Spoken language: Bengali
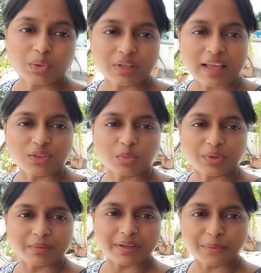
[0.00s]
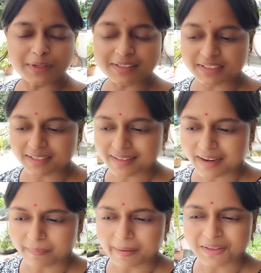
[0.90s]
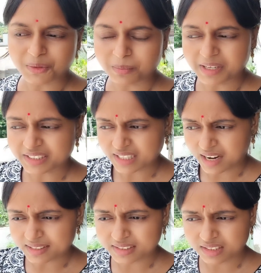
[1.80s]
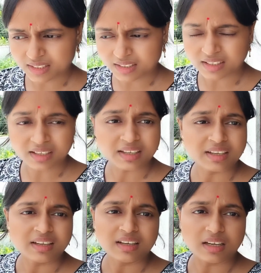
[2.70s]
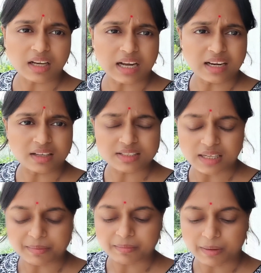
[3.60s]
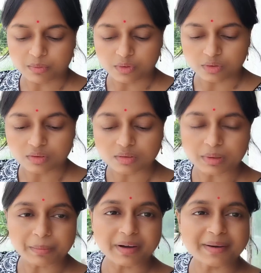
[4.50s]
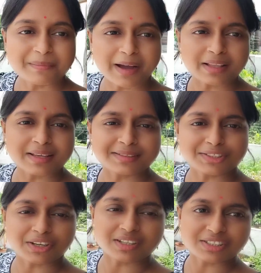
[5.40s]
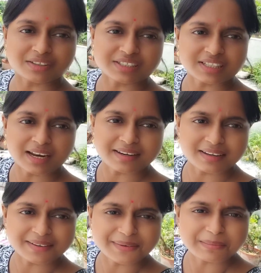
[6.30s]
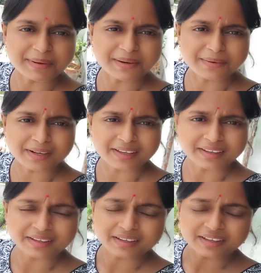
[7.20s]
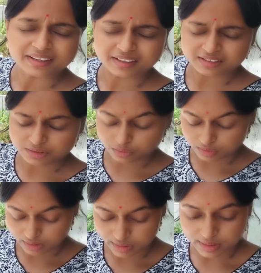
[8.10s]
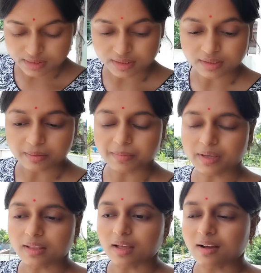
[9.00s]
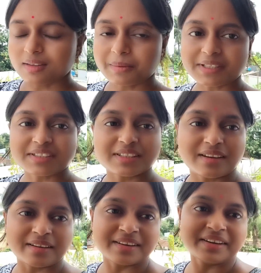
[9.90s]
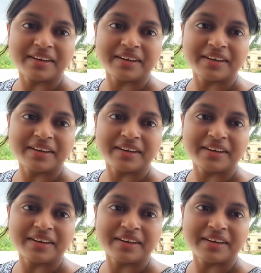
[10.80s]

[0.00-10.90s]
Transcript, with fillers: রোদ এত পরিমাণে উঠেছে আর ভাদ্র মাস আজকে না কালকে যাবে মা বলল বাবা মা দেখছি সকাল সকাল শাড়ি টাড়িগুলো বের করে এই যে রোদরে দিয়েছে আমি তাকাতে পারছি না